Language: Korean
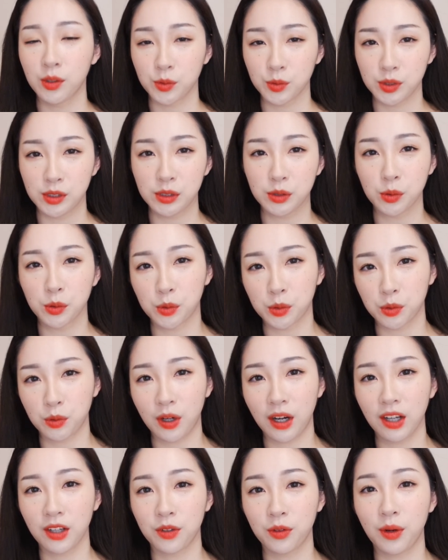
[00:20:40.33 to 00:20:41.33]
오늘도
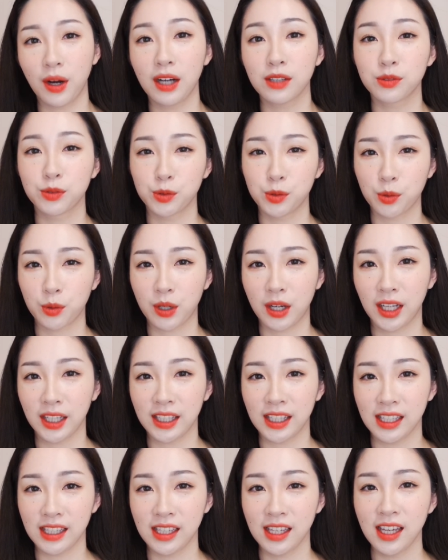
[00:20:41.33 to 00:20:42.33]
좋아요와
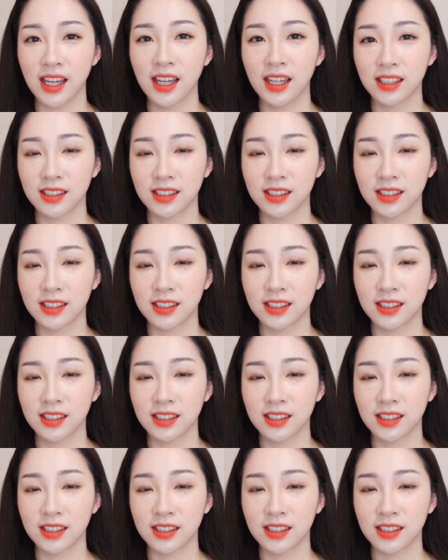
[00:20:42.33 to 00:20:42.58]
구독하기